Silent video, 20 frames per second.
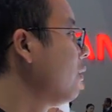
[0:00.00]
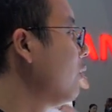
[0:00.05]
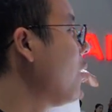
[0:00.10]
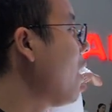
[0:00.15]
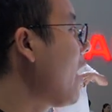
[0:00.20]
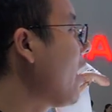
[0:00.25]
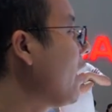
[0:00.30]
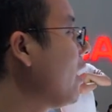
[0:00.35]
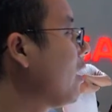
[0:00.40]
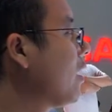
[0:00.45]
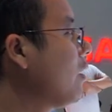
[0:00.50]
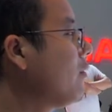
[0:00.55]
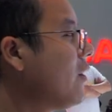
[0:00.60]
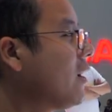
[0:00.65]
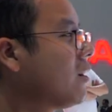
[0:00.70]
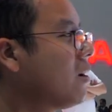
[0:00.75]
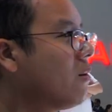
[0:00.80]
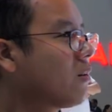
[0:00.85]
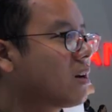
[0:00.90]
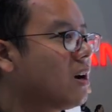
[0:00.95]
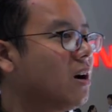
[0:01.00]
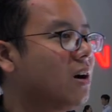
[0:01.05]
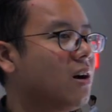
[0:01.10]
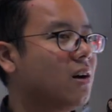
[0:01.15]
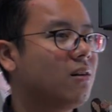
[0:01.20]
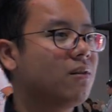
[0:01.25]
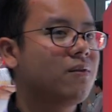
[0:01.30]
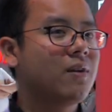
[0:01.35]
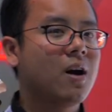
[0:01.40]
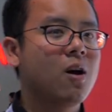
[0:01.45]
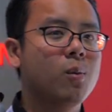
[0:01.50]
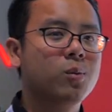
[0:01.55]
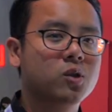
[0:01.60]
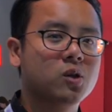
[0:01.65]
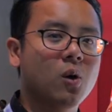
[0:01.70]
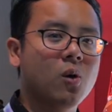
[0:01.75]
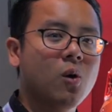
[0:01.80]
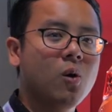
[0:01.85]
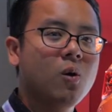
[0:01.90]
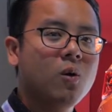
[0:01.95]
ngoài cái phần động cơ và hộp
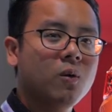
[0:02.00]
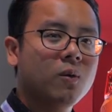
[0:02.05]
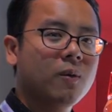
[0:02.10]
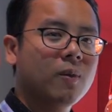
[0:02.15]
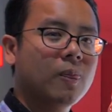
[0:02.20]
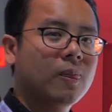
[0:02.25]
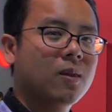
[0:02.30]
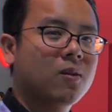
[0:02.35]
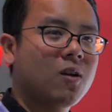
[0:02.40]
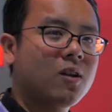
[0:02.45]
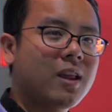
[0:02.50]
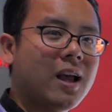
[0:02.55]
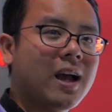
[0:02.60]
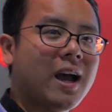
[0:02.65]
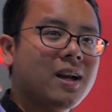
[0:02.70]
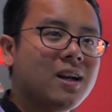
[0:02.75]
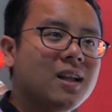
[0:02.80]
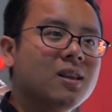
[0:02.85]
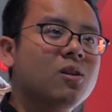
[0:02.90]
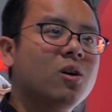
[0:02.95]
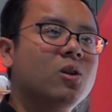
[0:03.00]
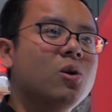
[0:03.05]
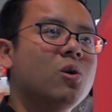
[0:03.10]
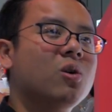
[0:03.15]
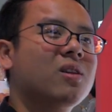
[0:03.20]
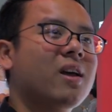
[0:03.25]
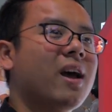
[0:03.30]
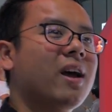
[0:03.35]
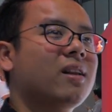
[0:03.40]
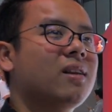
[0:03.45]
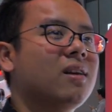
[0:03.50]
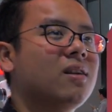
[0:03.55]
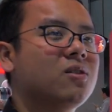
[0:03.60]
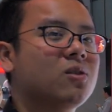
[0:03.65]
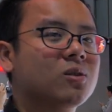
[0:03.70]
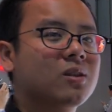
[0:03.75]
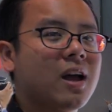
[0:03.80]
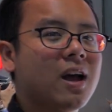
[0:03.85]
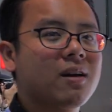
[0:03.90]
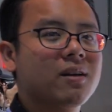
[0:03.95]
số rõ ràng ăn đứt đối thủ ra thì
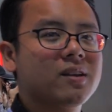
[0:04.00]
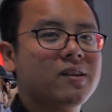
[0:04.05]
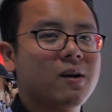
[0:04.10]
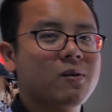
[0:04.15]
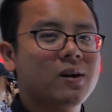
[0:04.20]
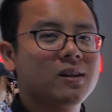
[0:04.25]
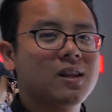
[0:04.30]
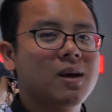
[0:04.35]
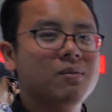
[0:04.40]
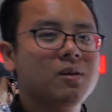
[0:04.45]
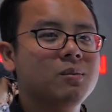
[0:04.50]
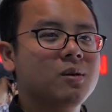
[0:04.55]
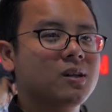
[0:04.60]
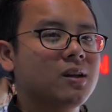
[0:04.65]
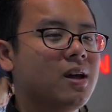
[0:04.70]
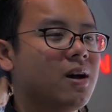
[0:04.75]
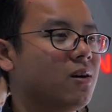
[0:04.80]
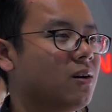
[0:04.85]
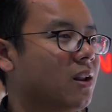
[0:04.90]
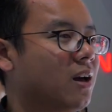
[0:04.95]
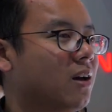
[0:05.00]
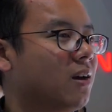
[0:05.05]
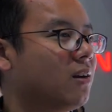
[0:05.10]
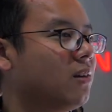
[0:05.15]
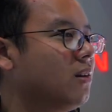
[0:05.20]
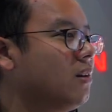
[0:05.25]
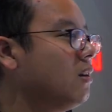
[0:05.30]
chúng ta sẽ quan tâm đến một điều là